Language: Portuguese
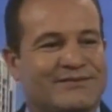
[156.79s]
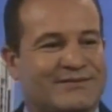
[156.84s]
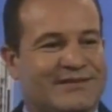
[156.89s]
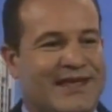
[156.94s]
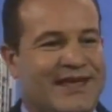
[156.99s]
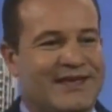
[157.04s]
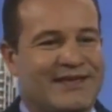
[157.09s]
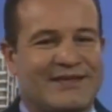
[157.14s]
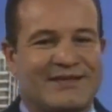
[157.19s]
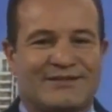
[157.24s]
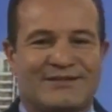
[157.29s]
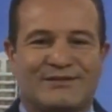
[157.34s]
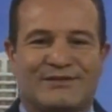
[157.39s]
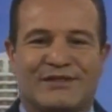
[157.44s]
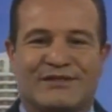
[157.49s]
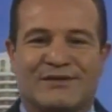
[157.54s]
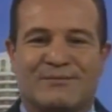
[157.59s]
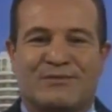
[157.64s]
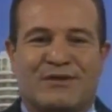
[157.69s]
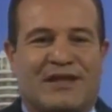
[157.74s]
que isso,
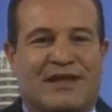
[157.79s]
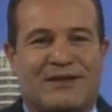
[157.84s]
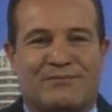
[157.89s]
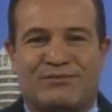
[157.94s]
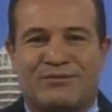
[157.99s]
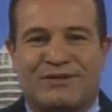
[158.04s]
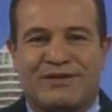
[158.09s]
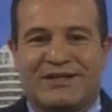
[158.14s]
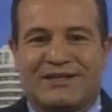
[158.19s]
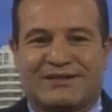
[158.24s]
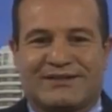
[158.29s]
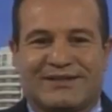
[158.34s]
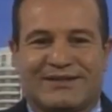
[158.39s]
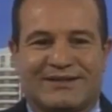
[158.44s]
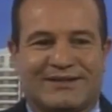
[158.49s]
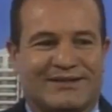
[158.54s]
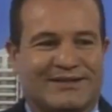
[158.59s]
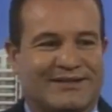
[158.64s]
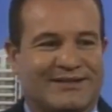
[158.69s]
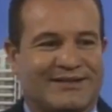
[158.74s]
gente? A mulher é
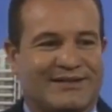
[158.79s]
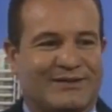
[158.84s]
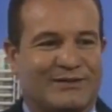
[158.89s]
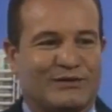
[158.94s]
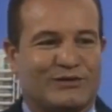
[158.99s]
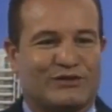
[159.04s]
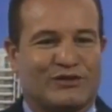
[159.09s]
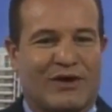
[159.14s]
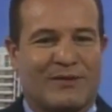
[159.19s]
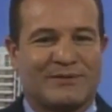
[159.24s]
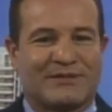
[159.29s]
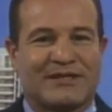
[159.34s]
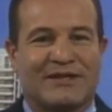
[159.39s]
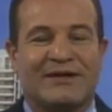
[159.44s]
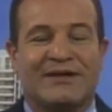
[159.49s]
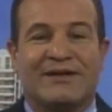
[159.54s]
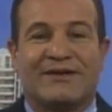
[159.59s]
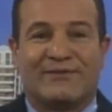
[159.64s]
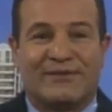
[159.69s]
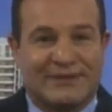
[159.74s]
bonita. Os homens
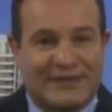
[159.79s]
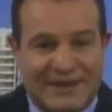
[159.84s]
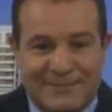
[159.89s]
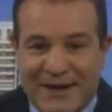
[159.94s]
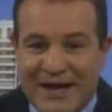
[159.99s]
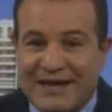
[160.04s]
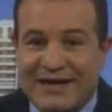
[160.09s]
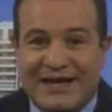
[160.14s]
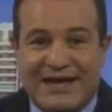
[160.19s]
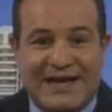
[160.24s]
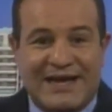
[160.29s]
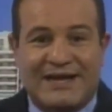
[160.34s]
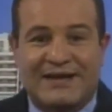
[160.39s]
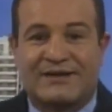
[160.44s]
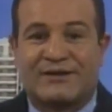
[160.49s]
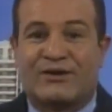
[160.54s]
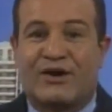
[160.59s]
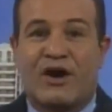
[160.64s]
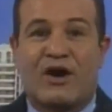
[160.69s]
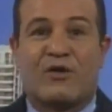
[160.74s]
ah, vão
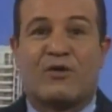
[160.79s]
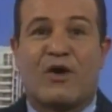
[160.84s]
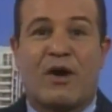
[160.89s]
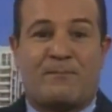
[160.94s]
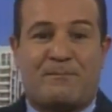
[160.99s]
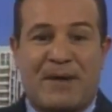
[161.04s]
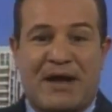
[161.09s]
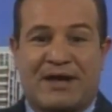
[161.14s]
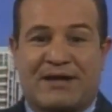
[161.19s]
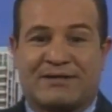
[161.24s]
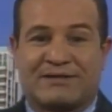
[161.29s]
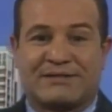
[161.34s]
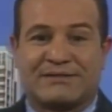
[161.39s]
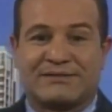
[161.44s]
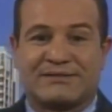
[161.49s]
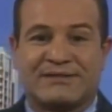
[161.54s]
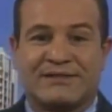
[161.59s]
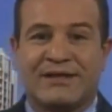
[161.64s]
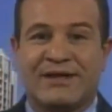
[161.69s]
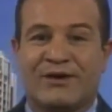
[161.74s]
trabalhar. Ou, oh, opa!
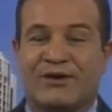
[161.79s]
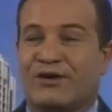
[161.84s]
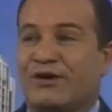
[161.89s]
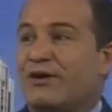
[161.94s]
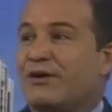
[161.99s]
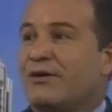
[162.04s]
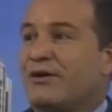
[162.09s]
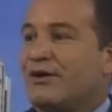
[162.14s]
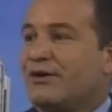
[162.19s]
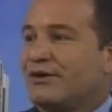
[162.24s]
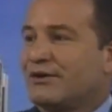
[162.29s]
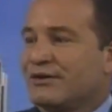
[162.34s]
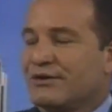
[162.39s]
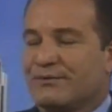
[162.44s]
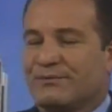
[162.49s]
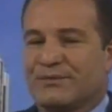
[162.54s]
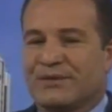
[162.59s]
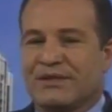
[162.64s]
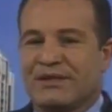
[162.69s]
Ô, ô,